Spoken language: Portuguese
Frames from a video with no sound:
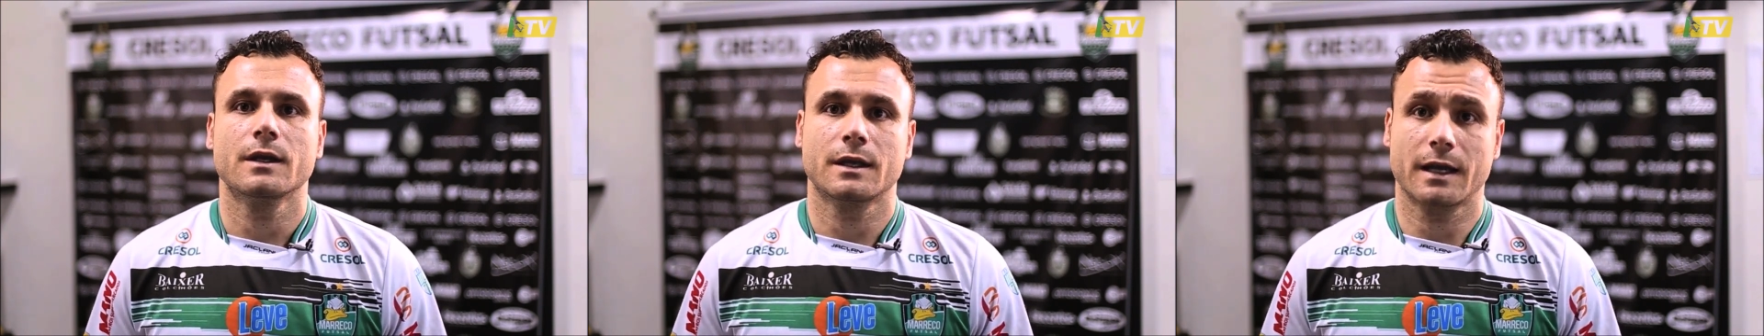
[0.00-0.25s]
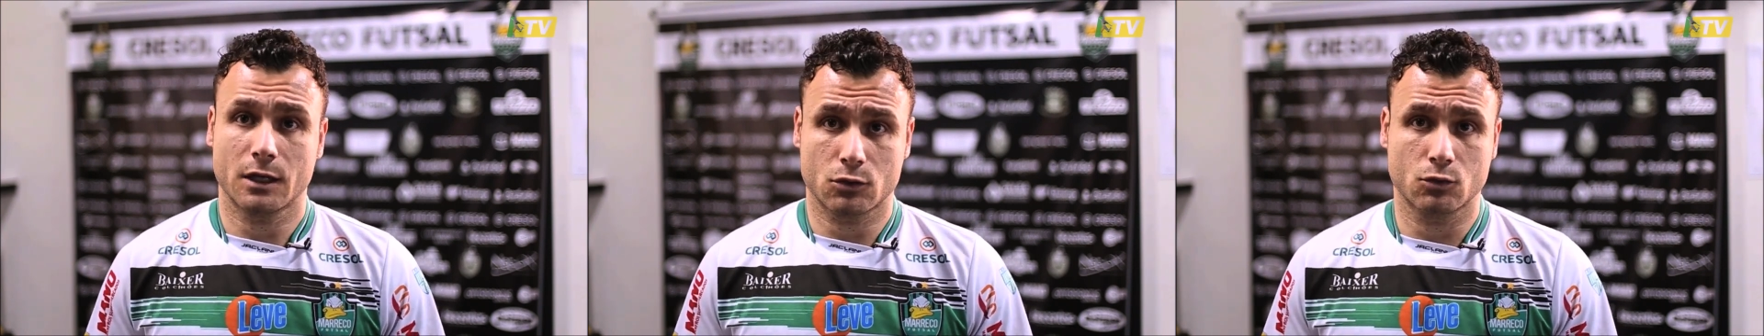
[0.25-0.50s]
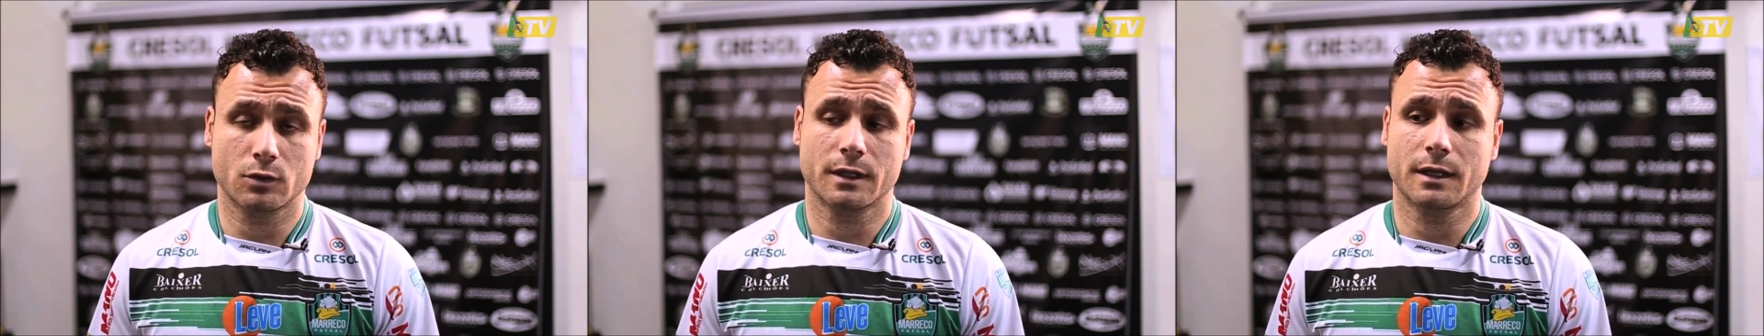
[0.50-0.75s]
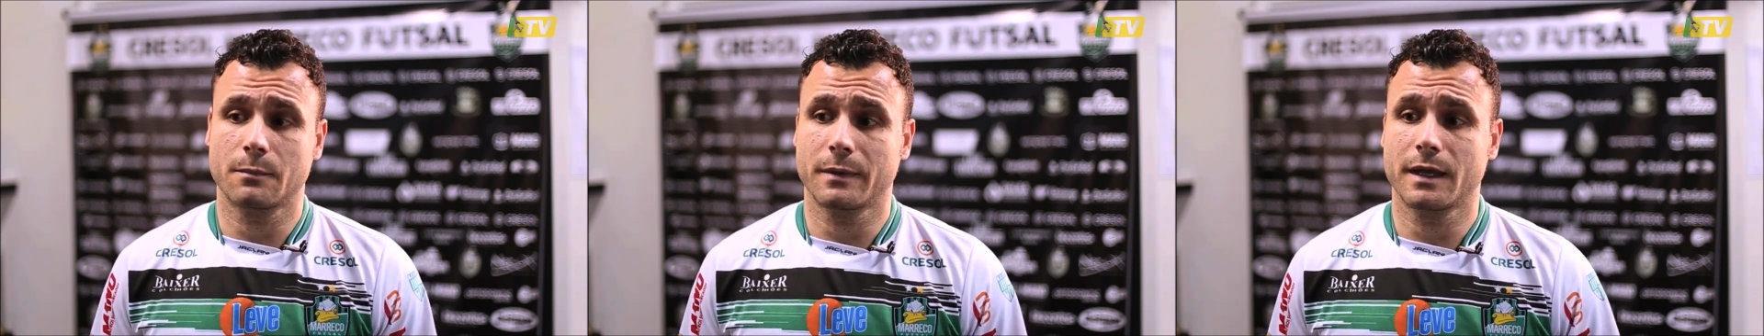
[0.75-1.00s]
que ajuda
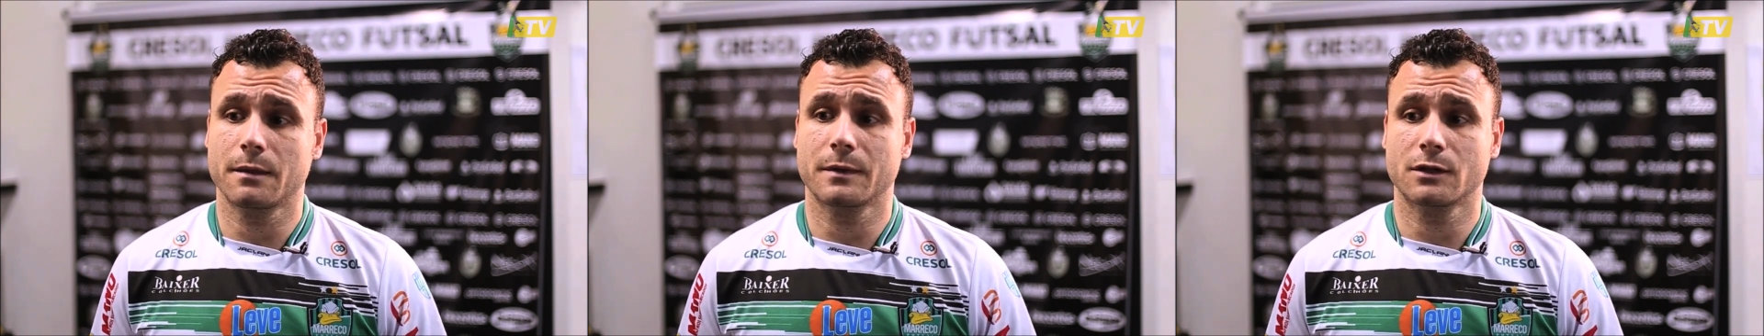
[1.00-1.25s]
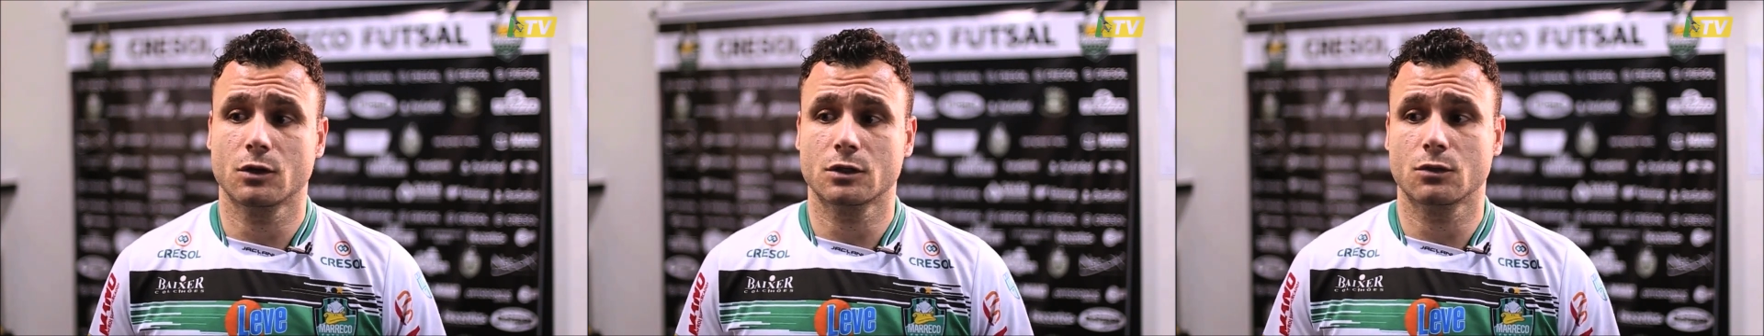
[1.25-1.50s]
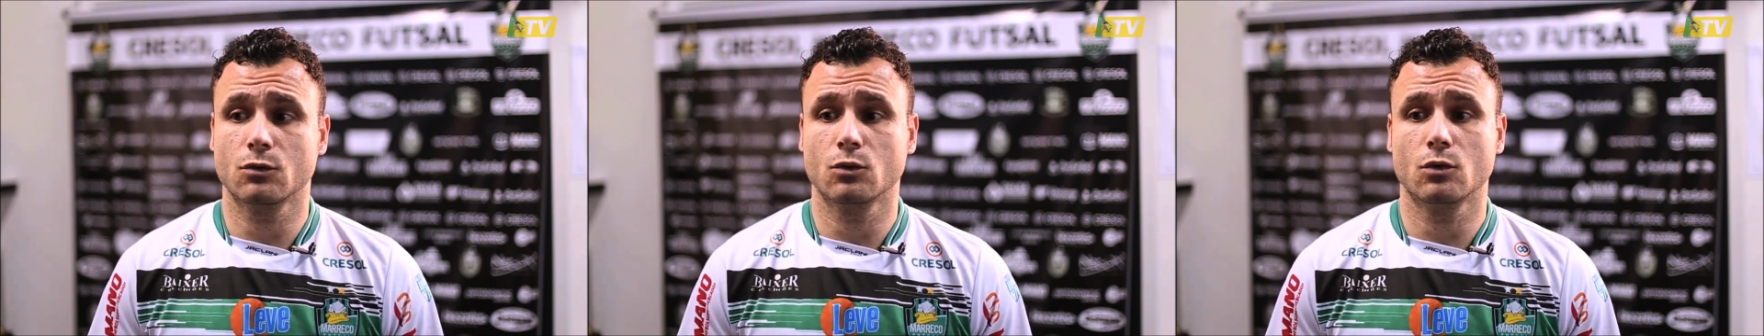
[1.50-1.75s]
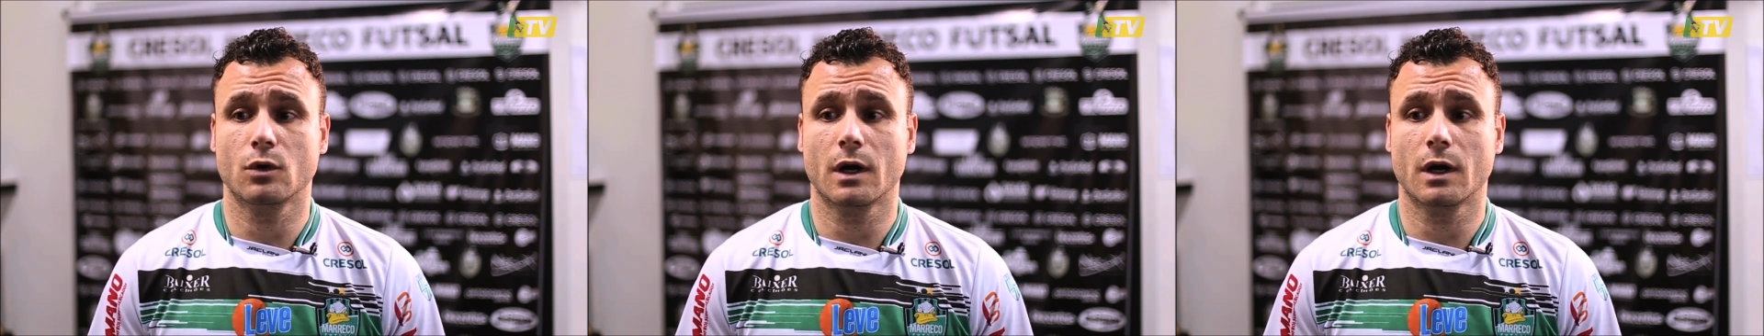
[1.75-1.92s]
também, mas eu acho que o,